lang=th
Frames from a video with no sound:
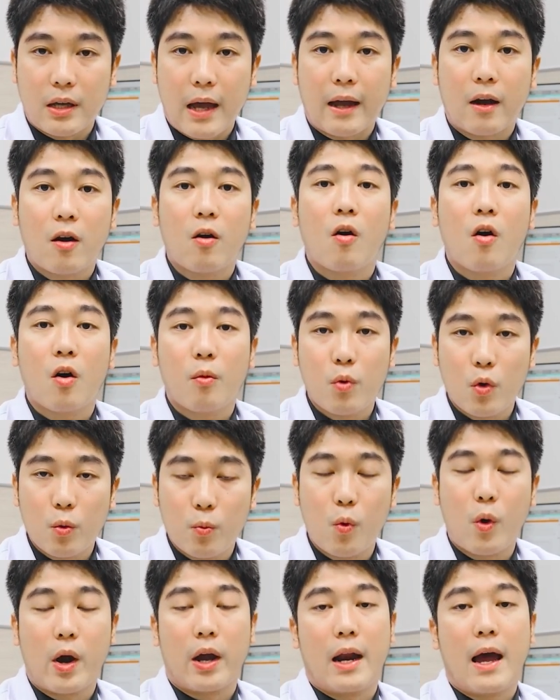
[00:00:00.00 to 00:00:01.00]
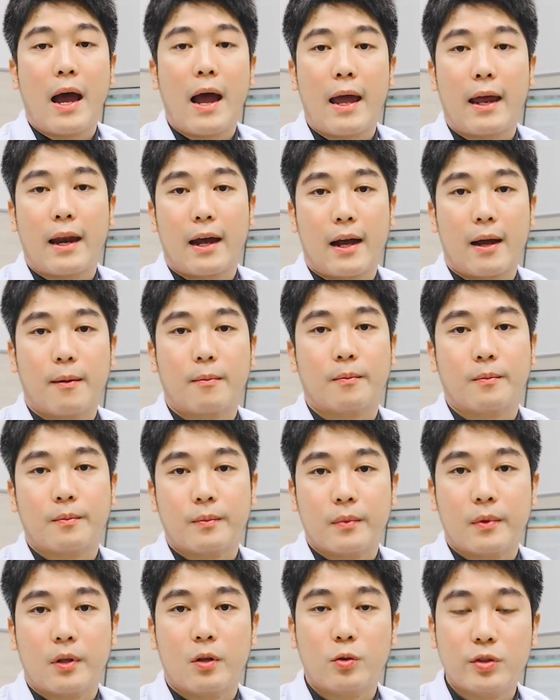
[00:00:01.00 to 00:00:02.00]
ย้ายเข้าห้องผู้ป่วยได้นะครับ
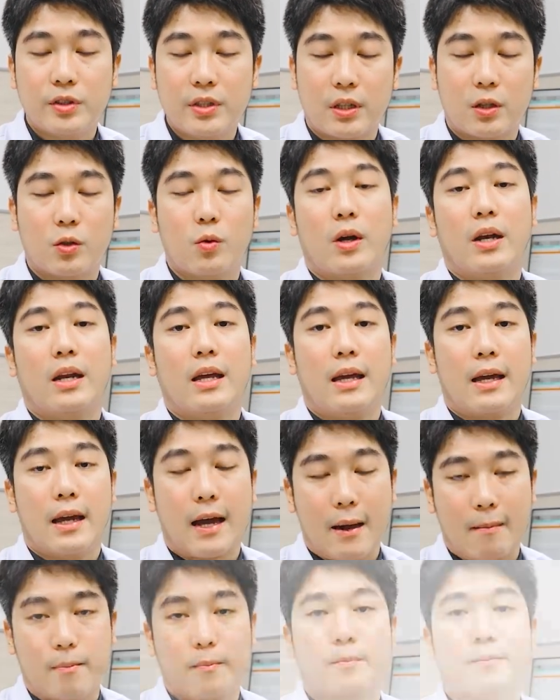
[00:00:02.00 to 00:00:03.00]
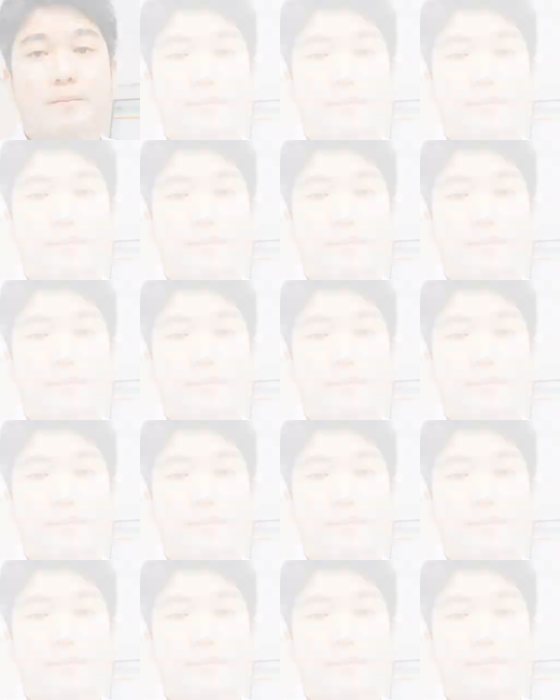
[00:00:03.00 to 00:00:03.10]
รู้สึกตัวดีครับ